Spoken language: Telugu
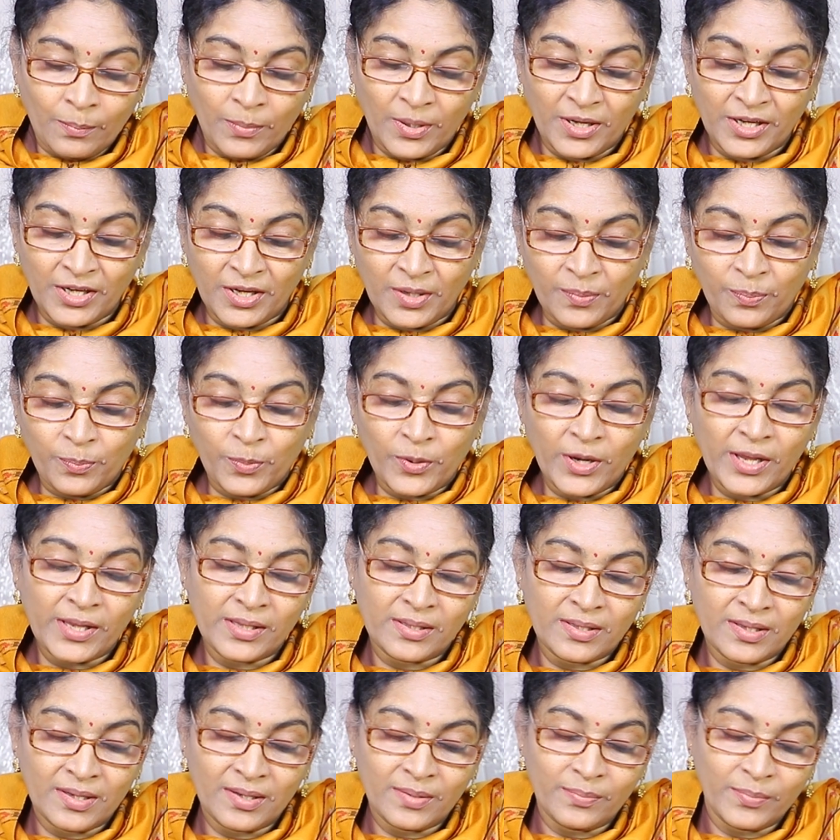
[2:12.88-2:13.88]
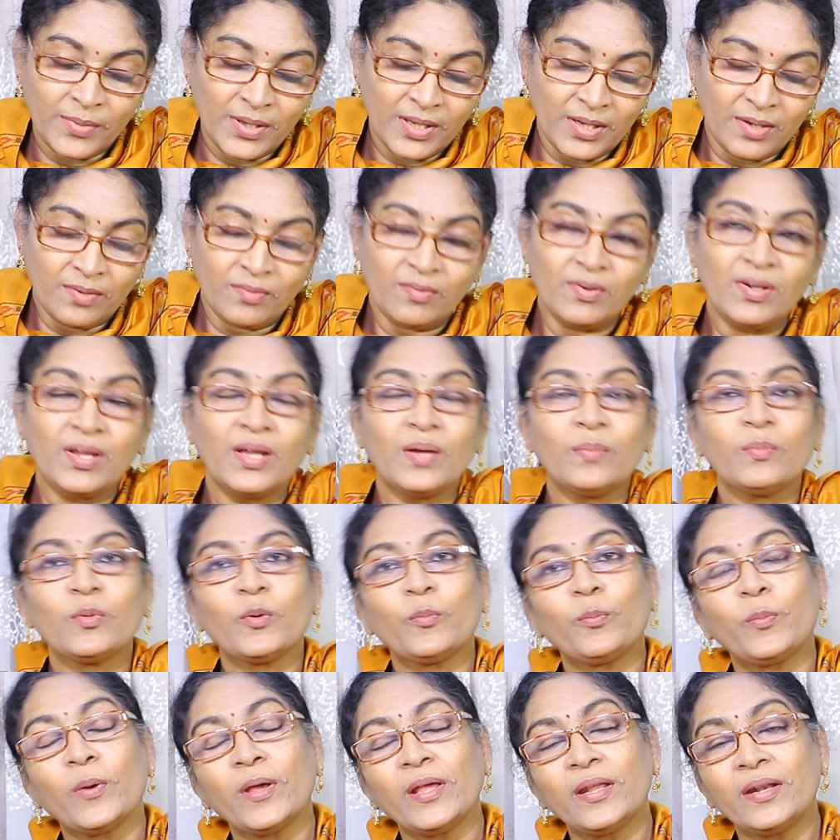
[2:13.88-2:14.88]
మరి ఎప్పుడైతే మీరు ఈ
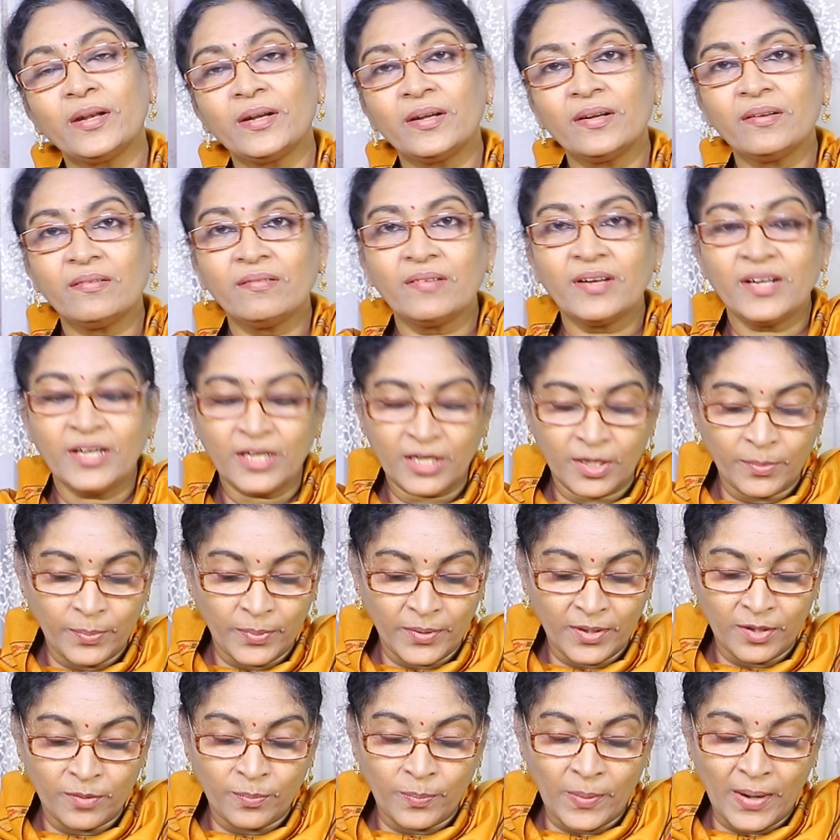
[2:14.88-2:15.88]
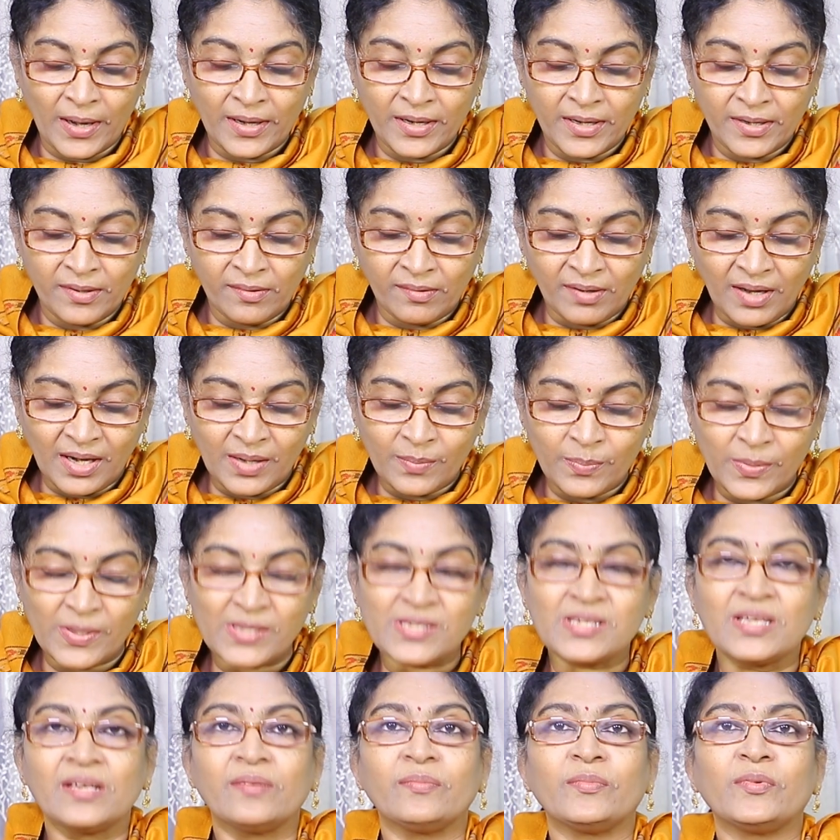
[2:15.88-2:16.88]
ముప్పై రెండుని ఇంటి పేరు పన్నెండు
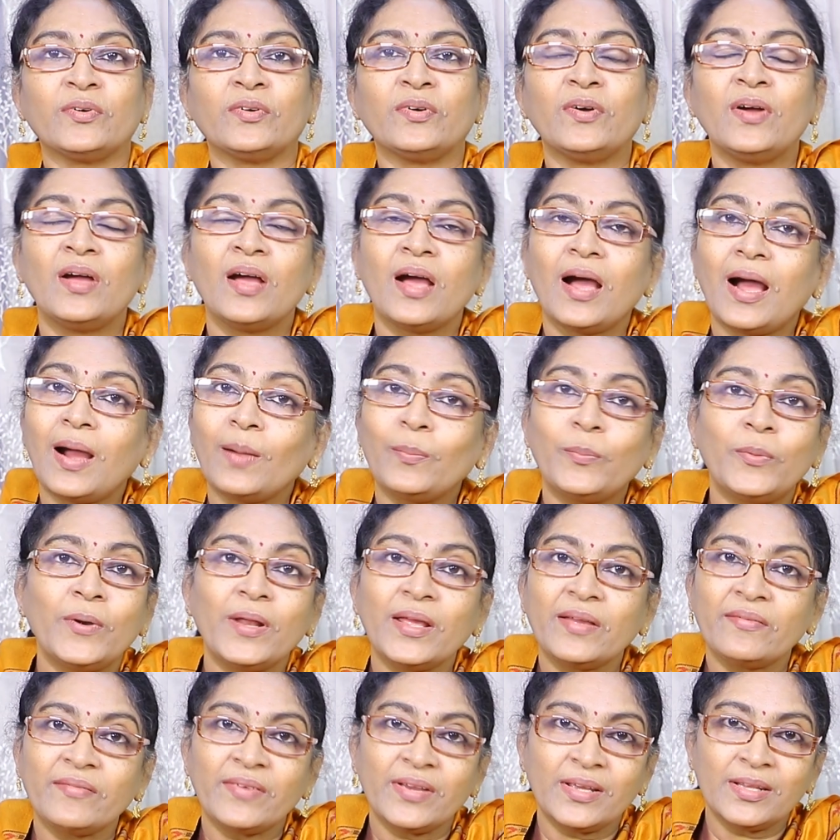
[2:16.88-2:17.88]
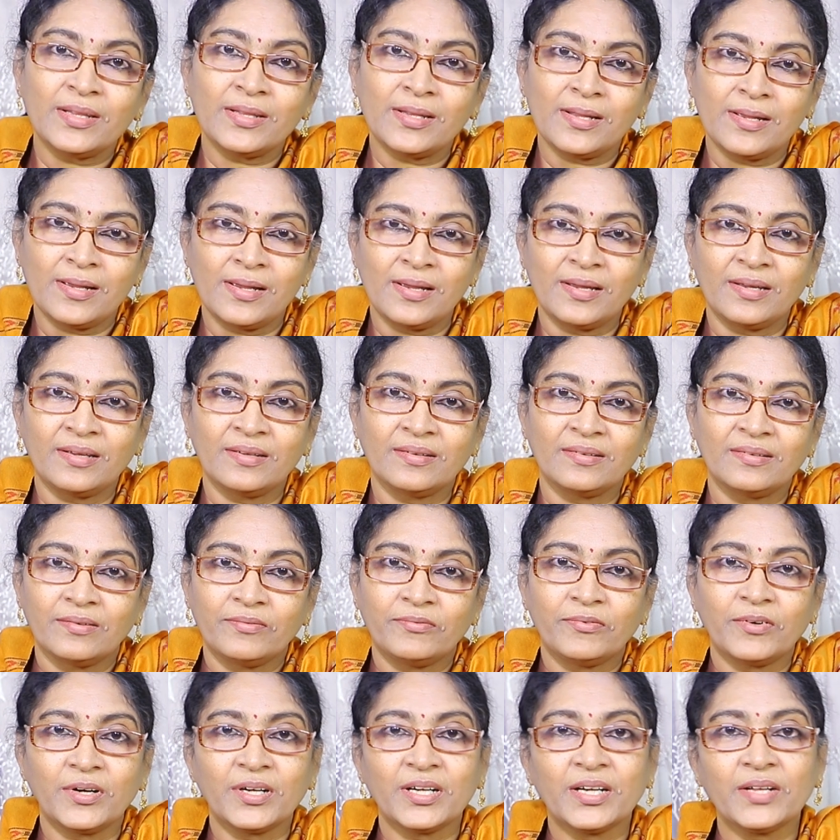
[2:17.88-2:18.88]
కలిపేశామో అప్పుడేమైంది
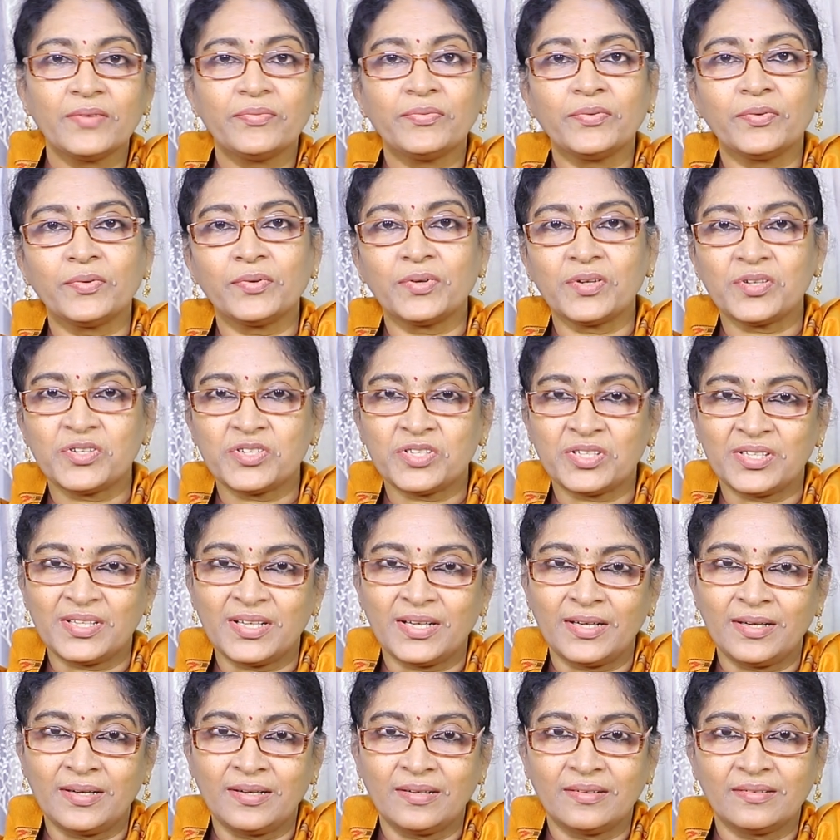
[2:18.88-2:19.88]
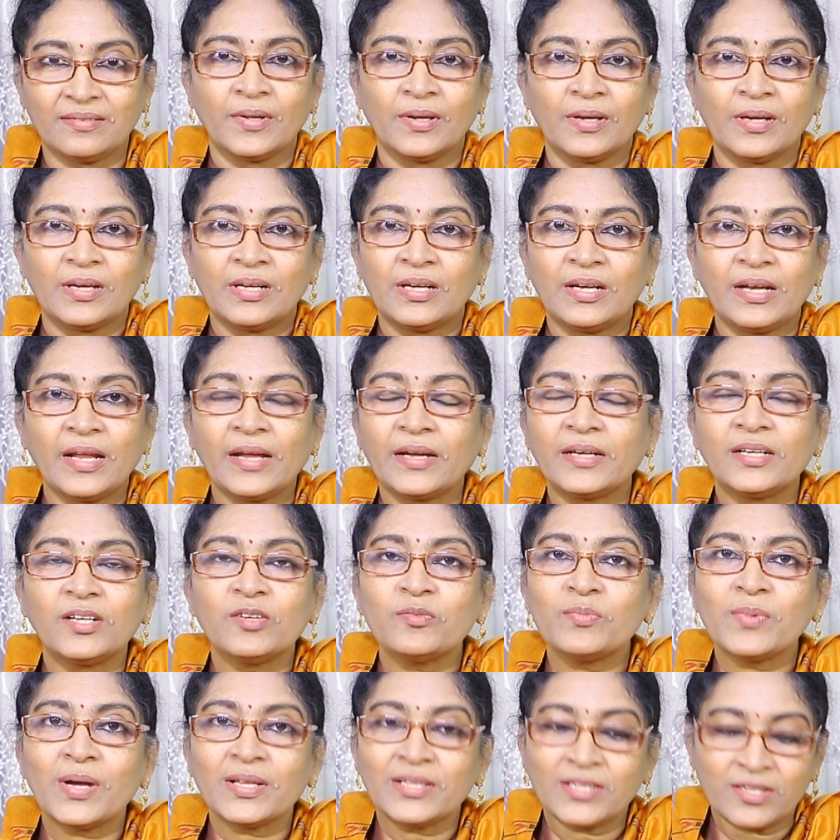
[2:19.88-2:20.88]
ఫార్టీ ఫోర్ వచ్చిందండి
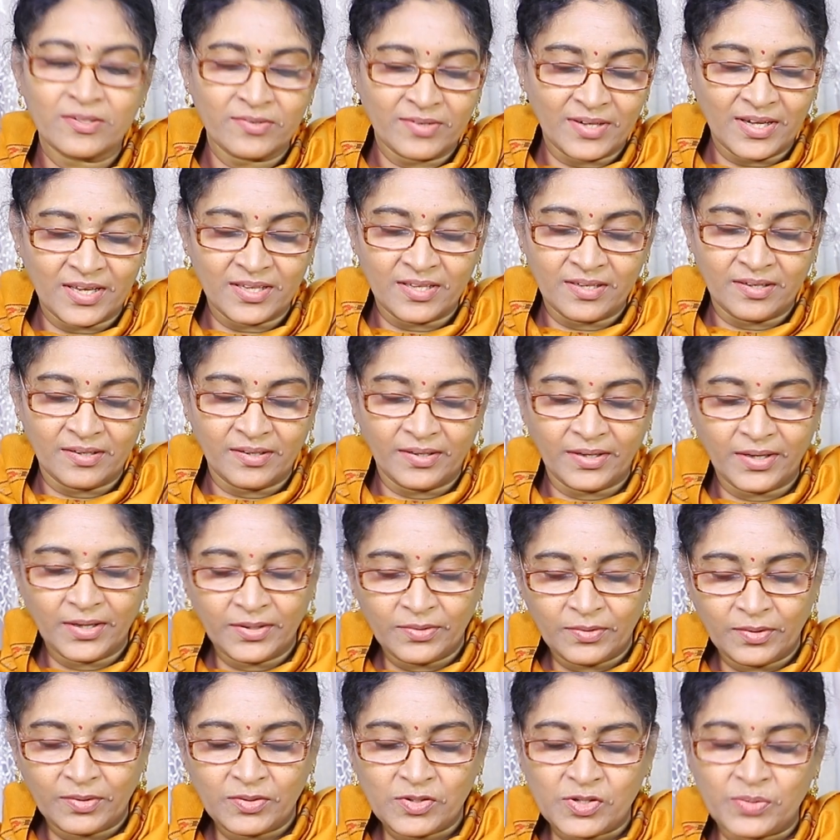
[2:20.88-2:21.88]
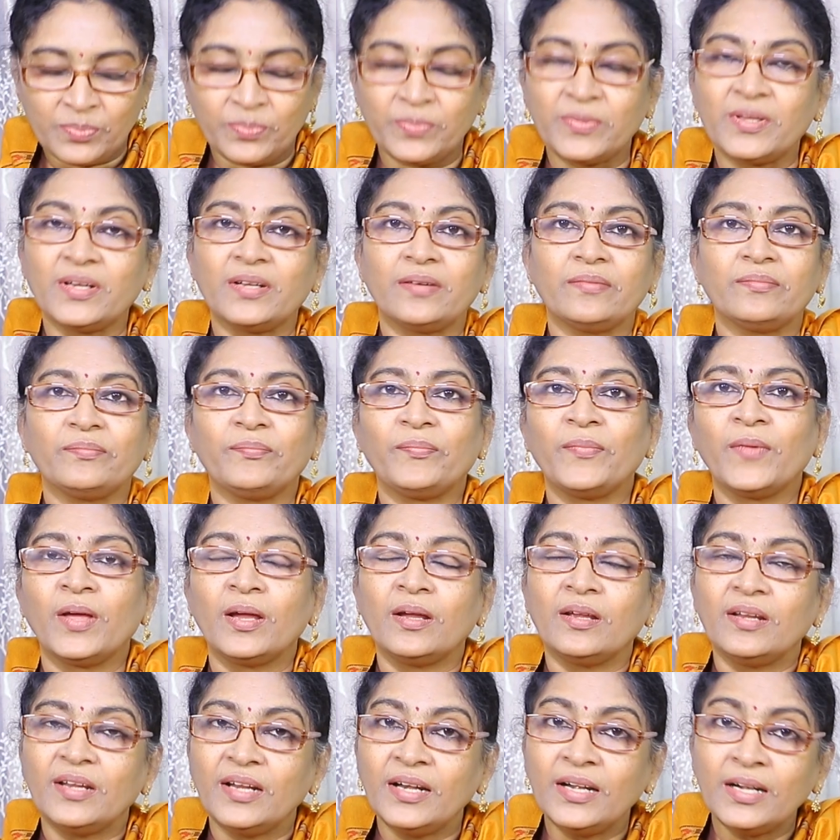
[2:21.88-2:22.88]
నెగిటివ్ మాత్రం కాదండి ఎందుకు చెప్తాను
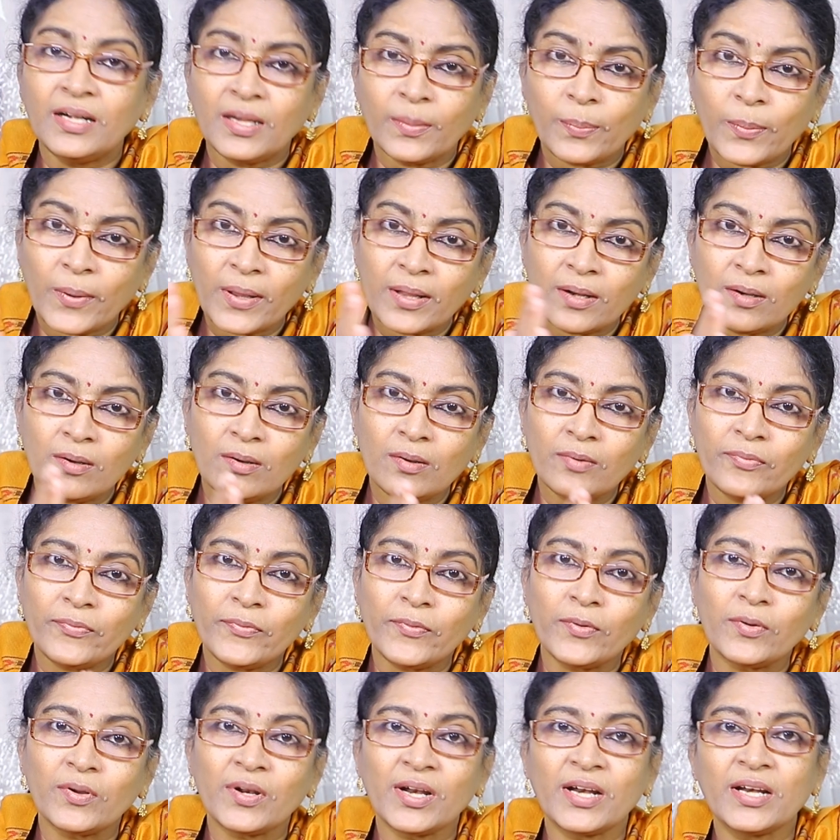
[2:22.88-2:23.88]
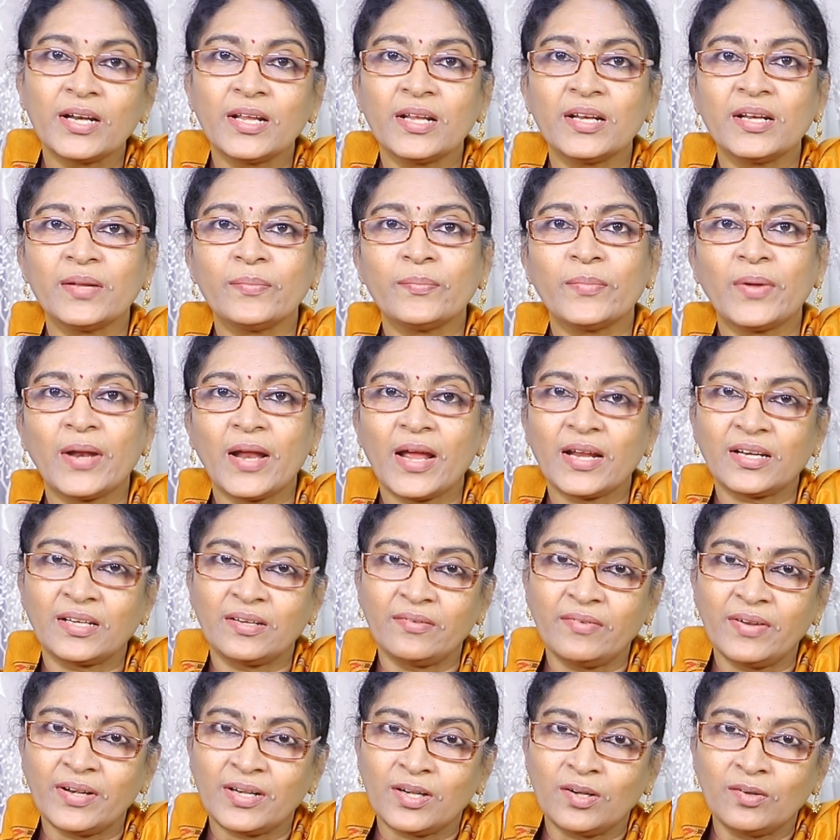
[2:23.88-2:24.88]
ఇంటి పేరులో ఫోర్ అనే నెంబర్
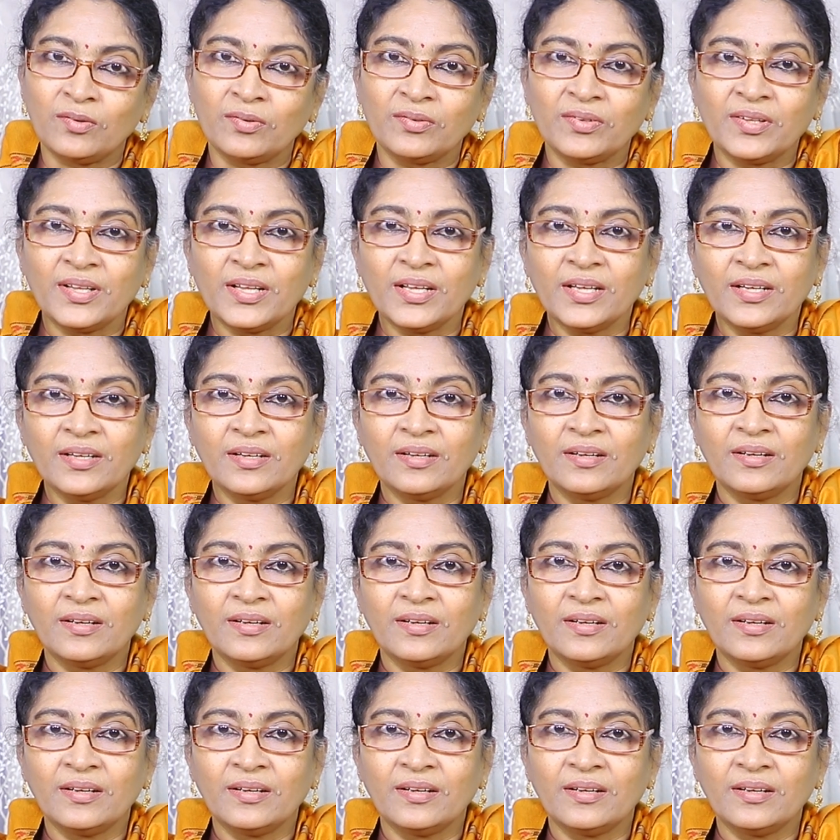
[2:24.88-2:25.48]
యాక్టివేట్లో ఉంది